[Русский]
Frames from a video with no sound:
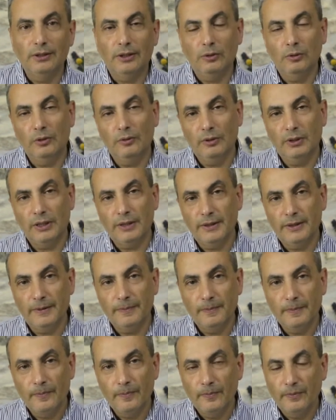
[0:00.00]
к такой
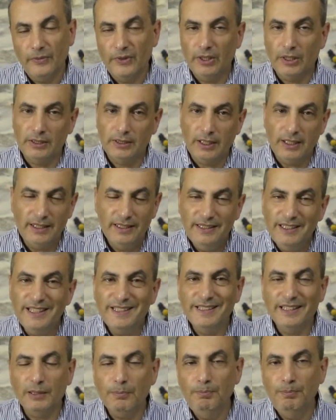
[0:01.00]
власти, нарастать
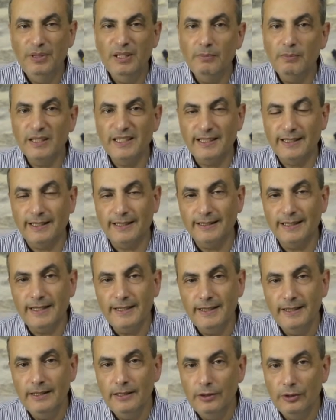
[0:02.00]
нетерпимость к
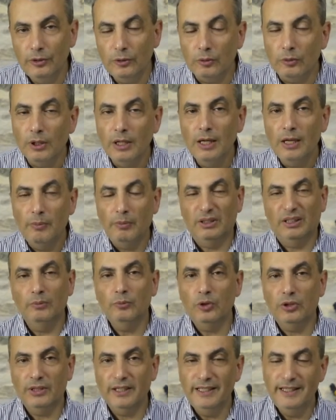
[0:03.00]
насилию,
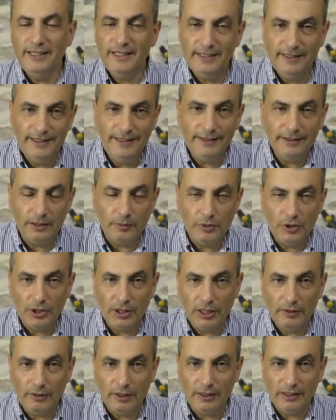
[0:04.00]
потому что инстинктом
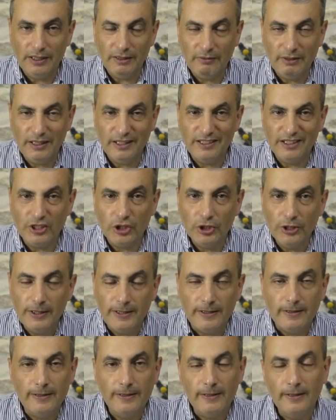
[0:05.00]
человека является
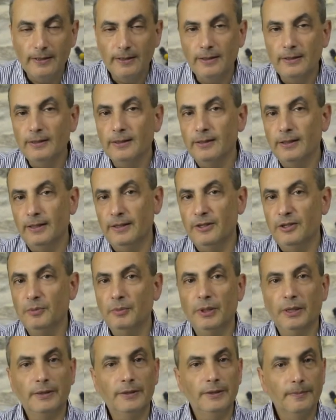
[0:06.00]
жизнь, а не
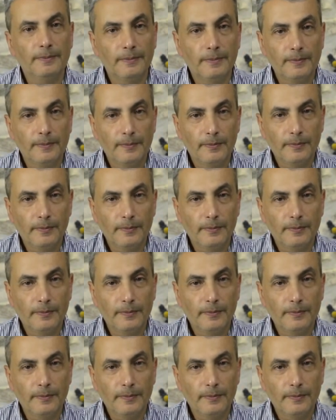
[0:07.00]
смерть.